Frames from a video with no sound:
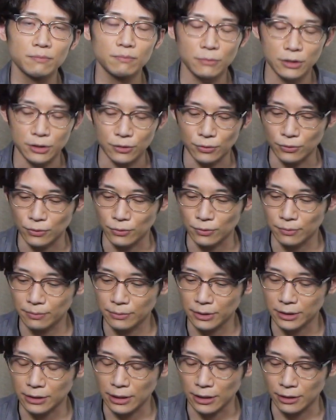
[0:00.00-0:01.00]
まあその
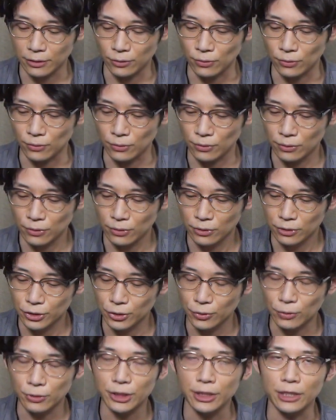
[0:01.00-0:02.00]
ねえっと、
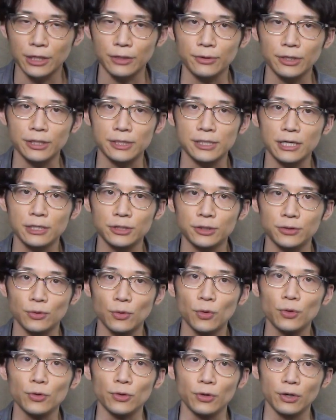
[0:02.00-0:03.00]
集合時間より
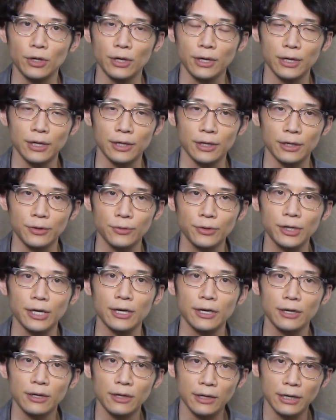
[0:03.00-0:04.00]
35分、えー、よ
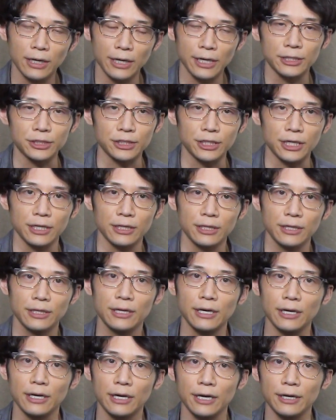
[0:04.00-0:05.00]
り早い時間
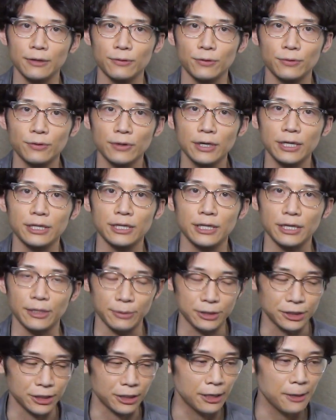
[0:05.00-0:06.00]
で入ることができ
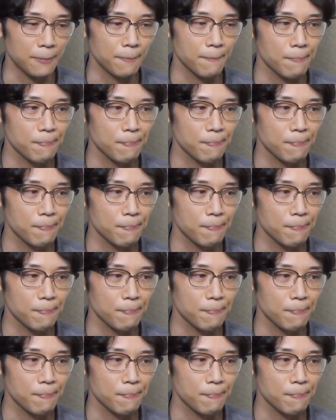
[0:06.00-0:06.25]
ましたね。